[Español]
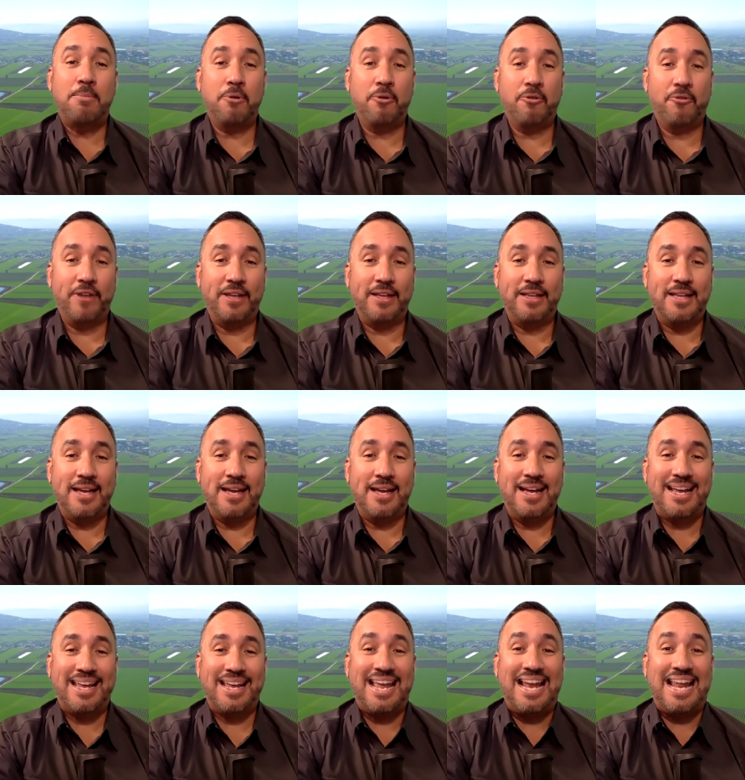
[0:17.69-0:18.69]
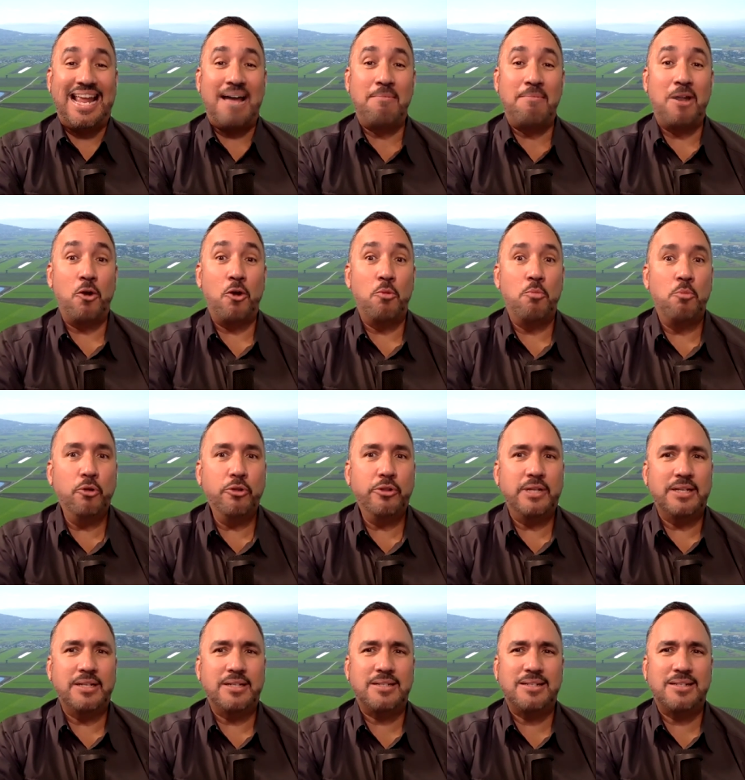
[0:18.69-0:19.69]
profeta que le habla a los
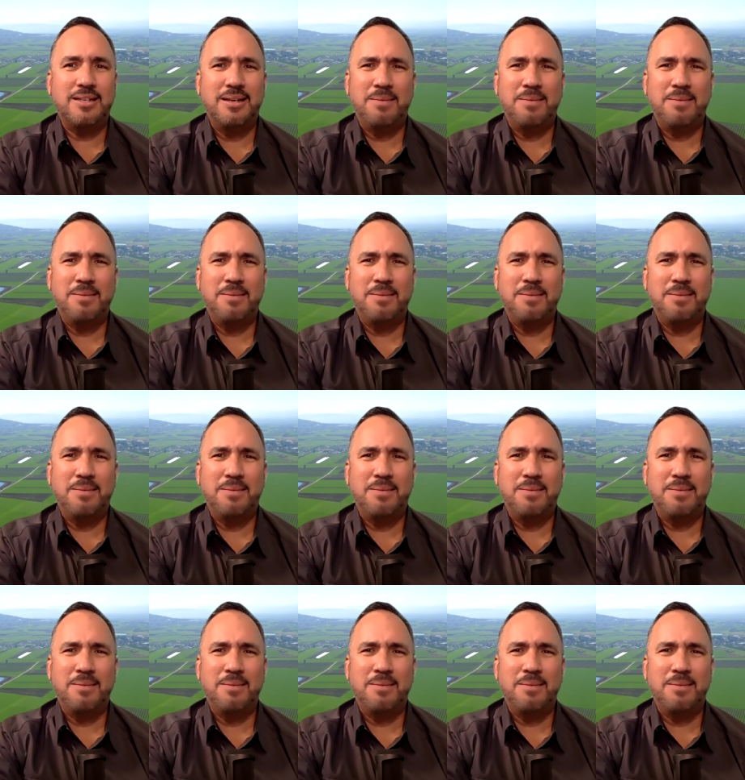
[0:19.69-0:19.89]
montes,